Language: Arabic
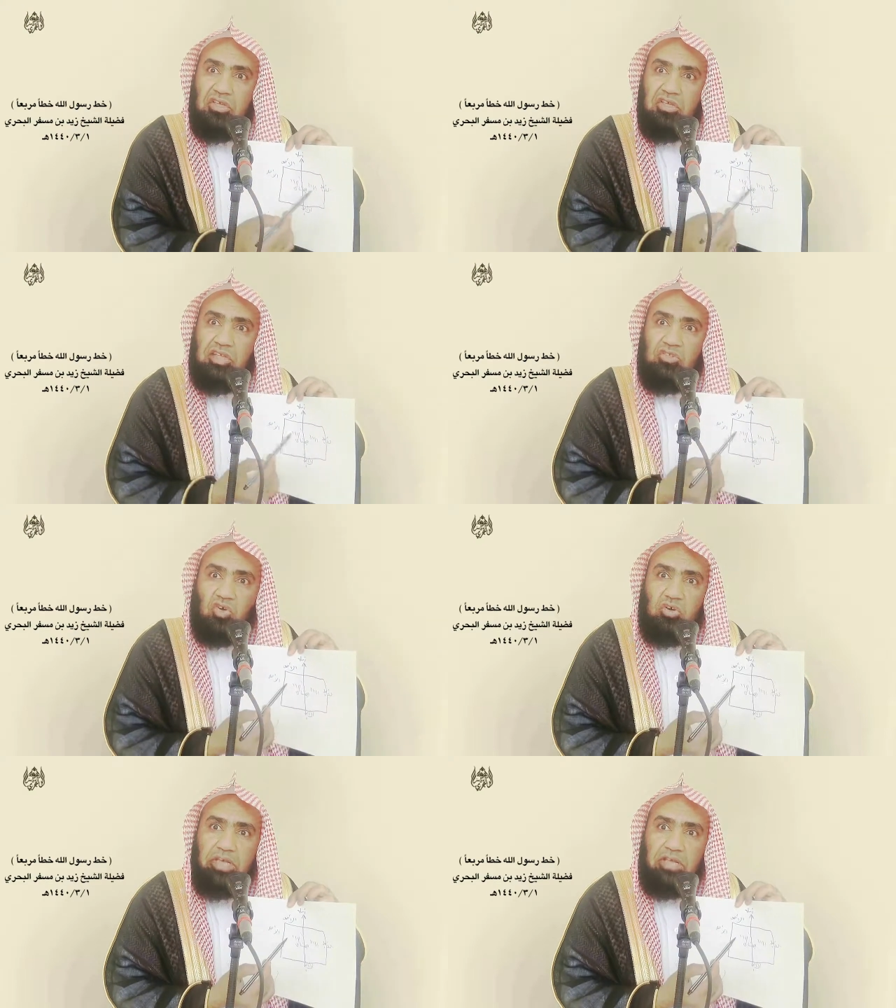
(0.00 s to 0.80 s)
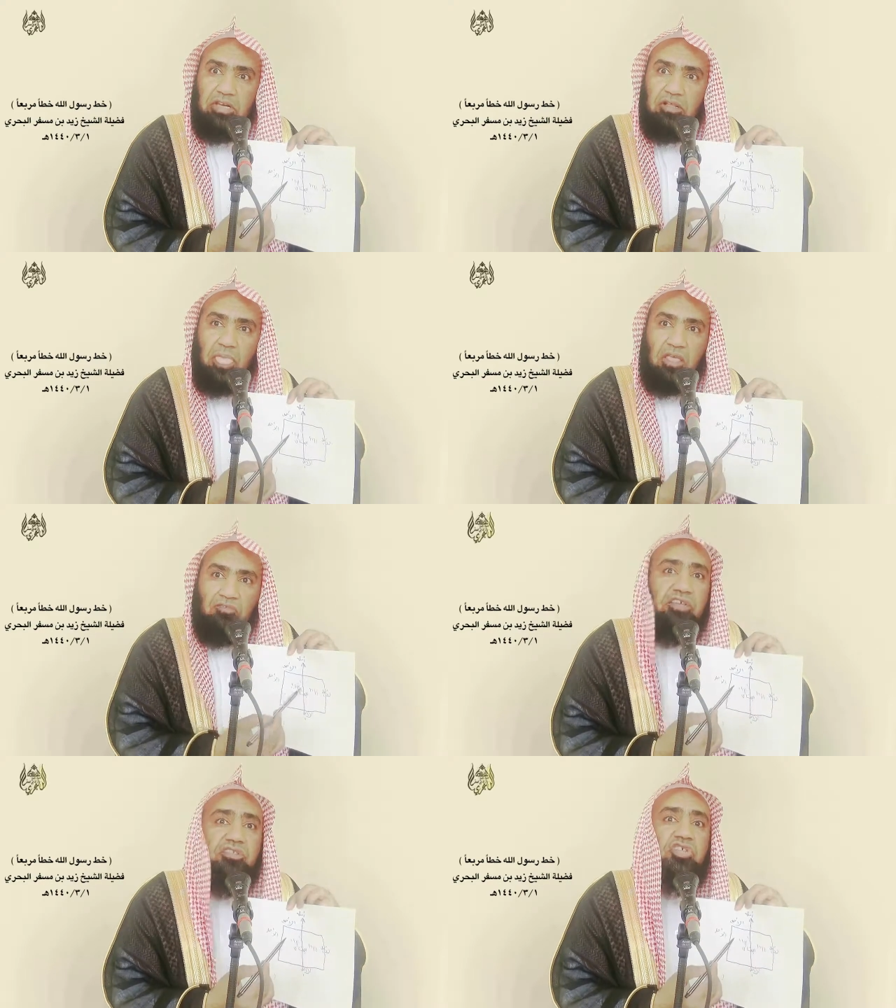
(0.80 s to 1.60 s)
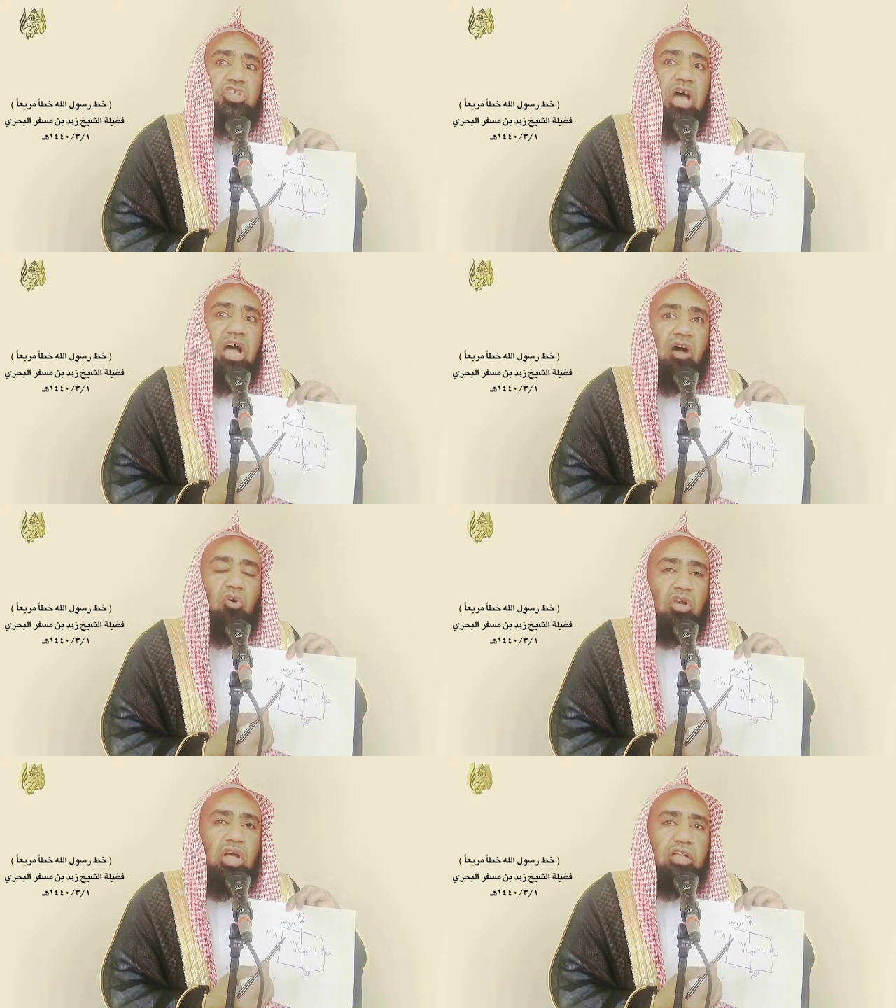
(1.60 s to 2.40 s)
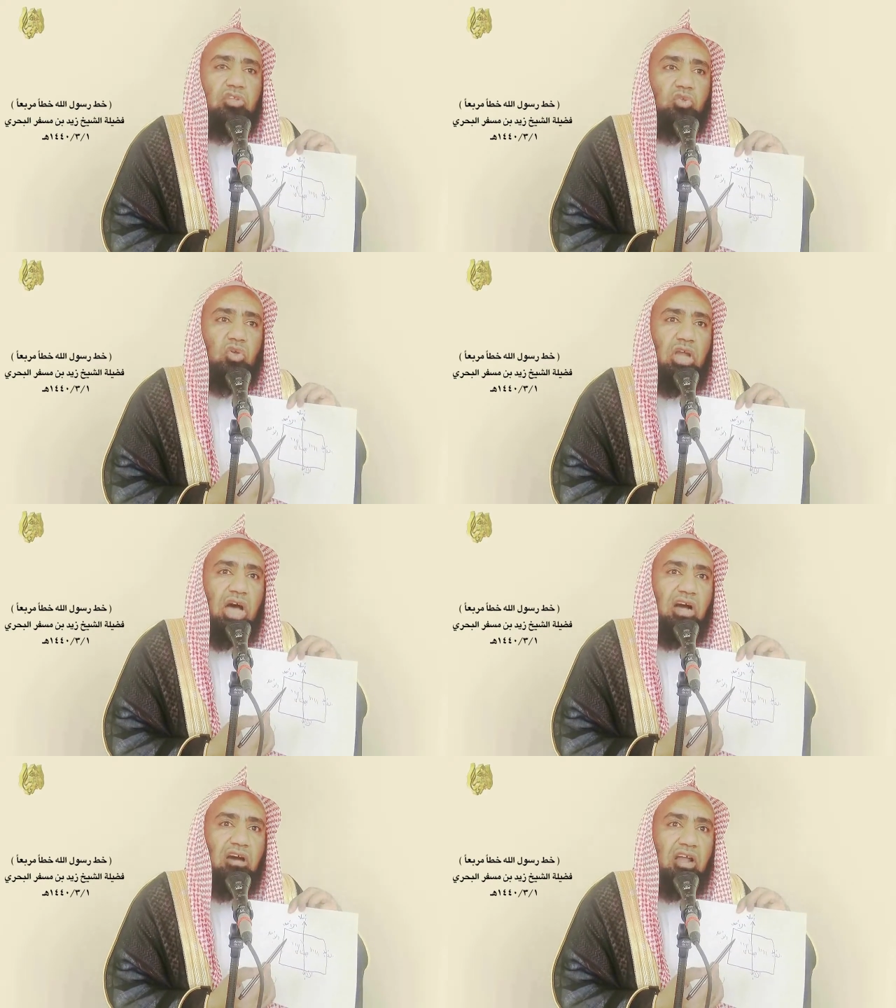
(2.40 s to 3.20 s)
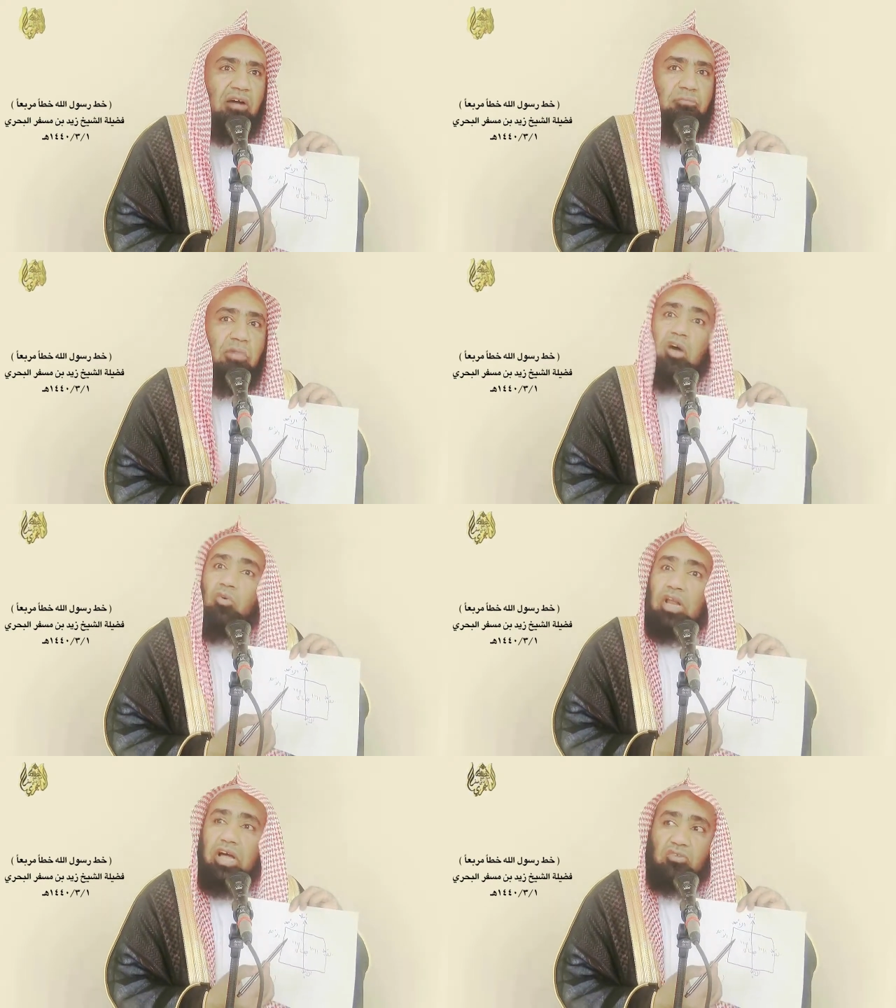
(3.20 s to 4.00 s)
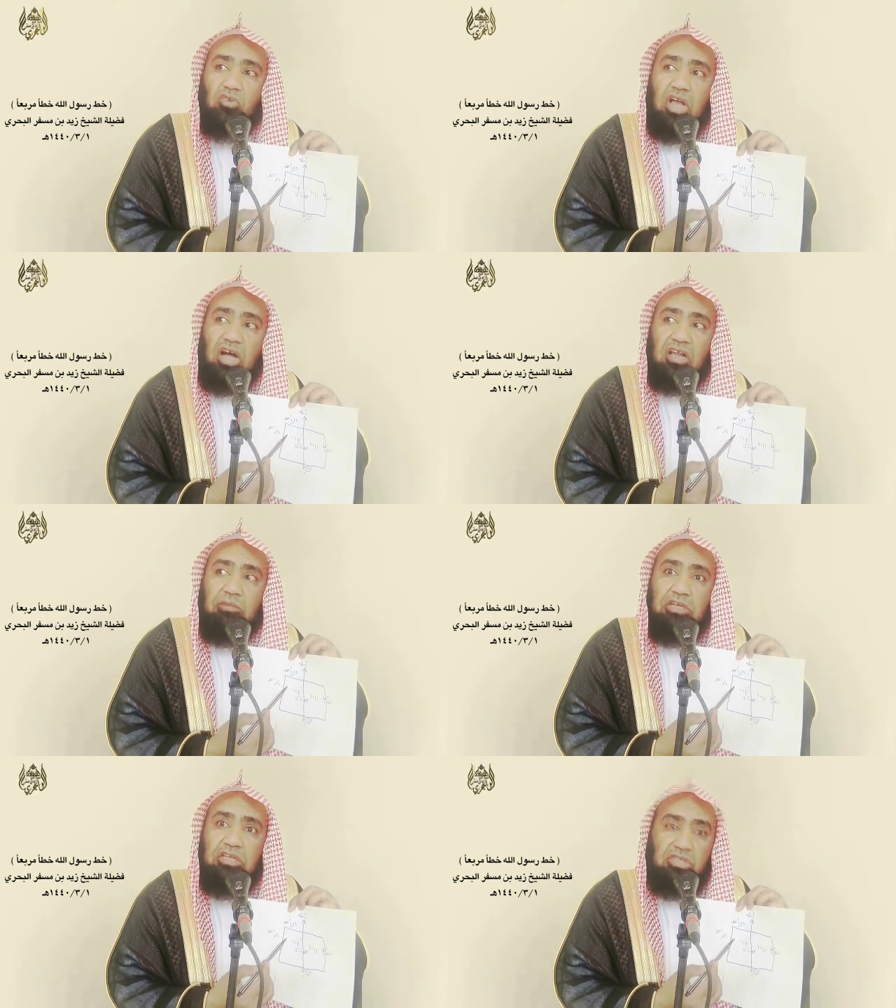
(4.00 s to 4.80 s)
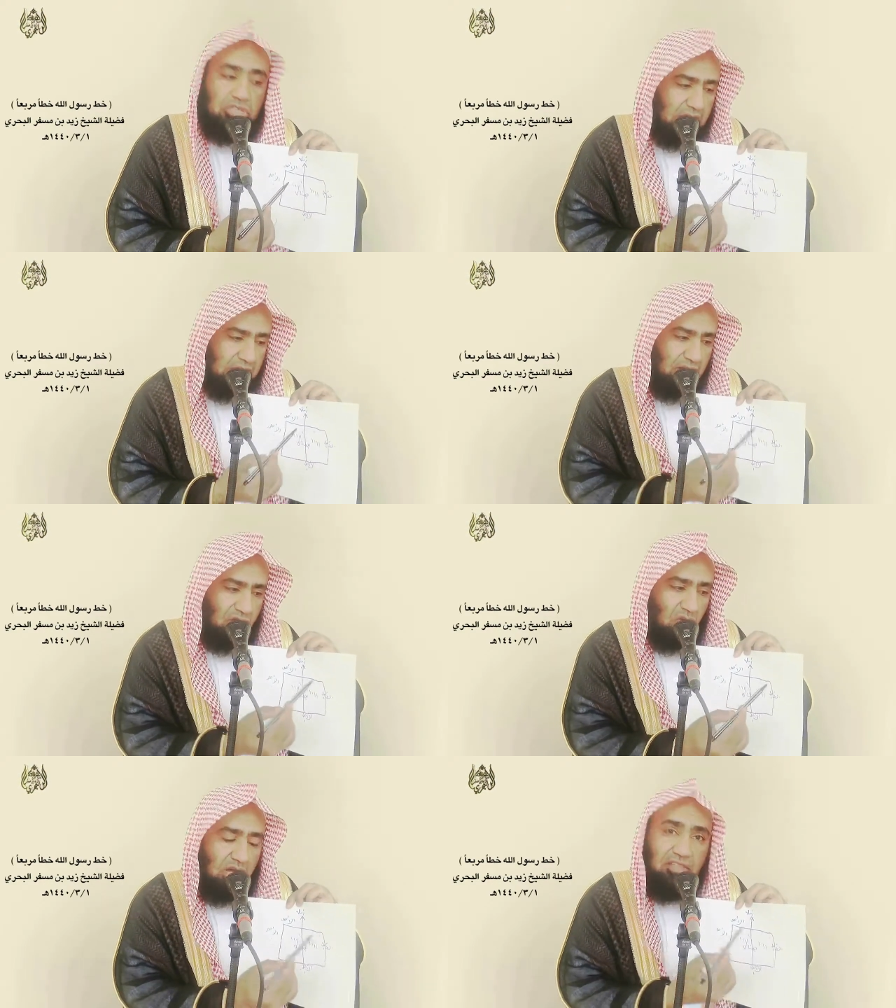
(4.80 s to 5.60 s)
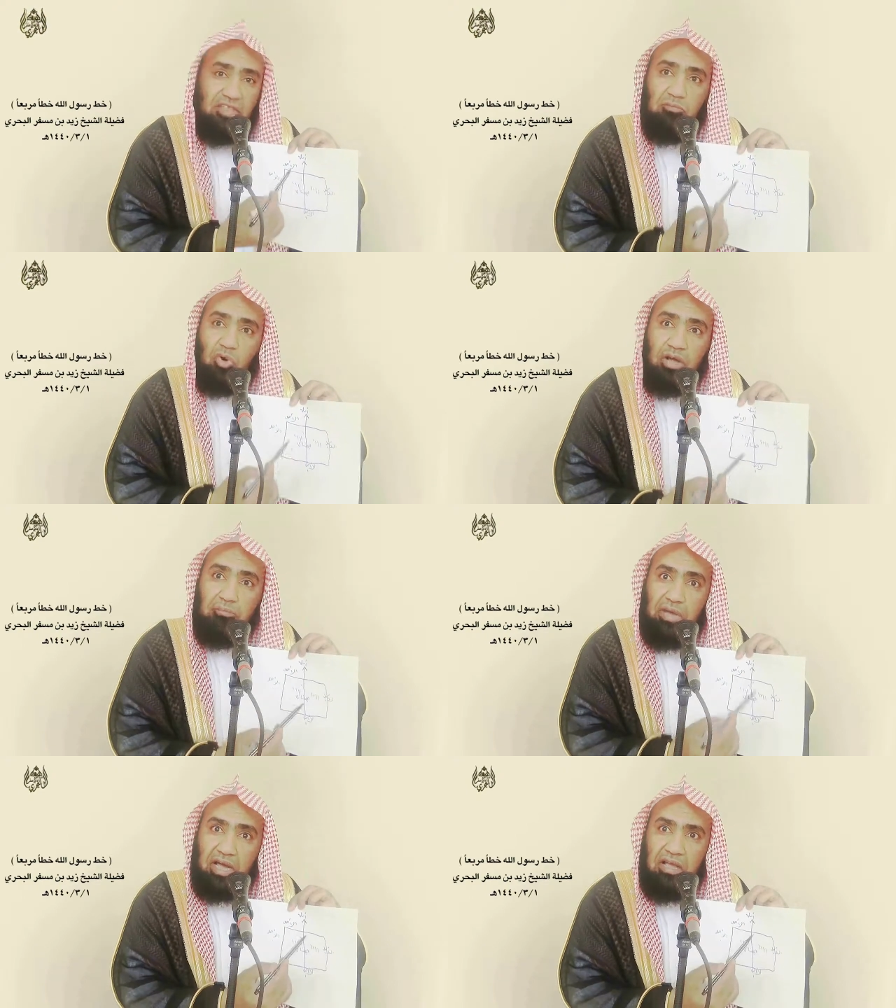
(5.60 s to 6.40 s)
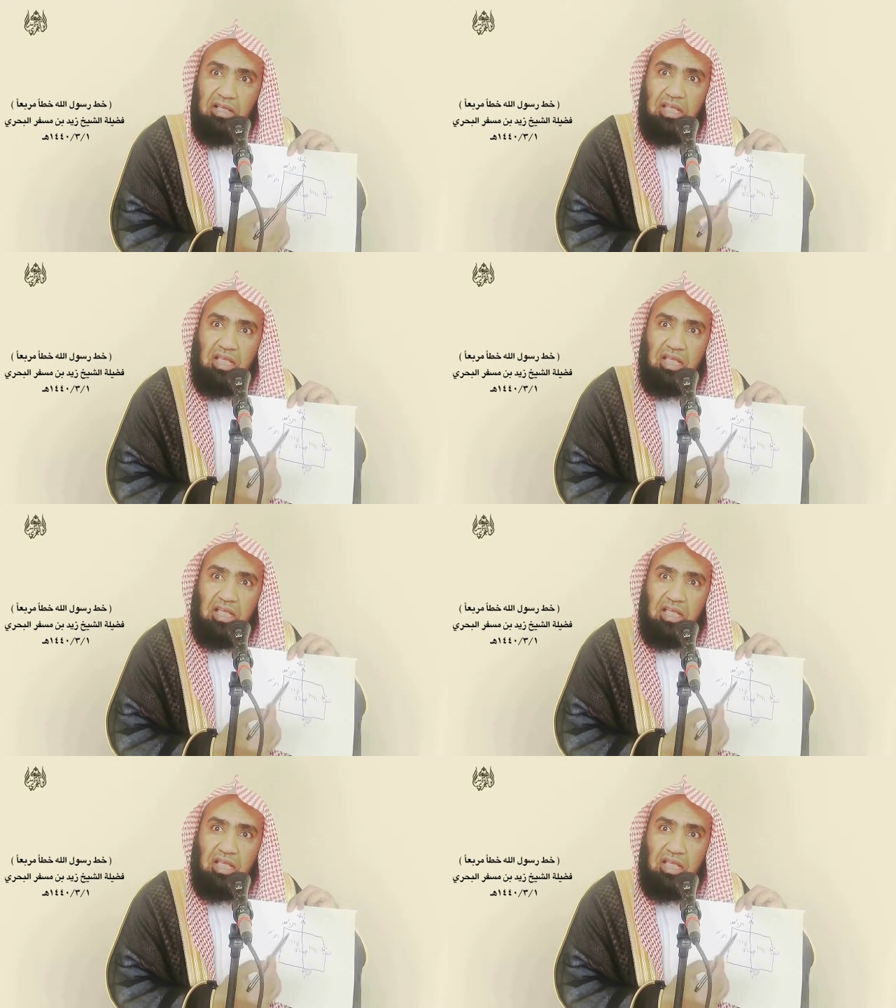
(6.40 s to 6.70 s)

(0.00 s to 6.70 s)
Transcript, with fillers: يدنو منه إذ جاءه الخط الأقرب ما هو الخط الأقرب للإنسان هل هو هذا المربع